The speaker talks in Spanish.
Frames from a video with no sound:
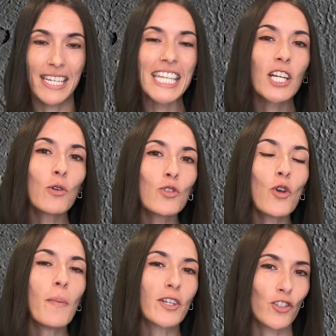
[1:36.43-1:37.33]
Incluso
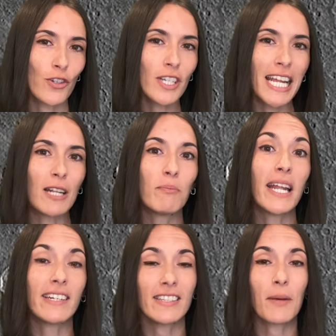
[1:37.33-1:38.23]
es mayor que el
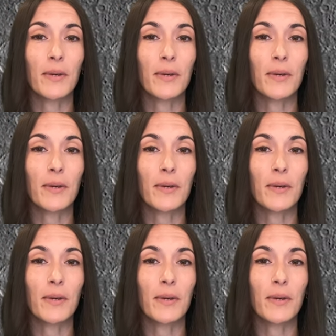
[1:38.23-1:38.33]
planeta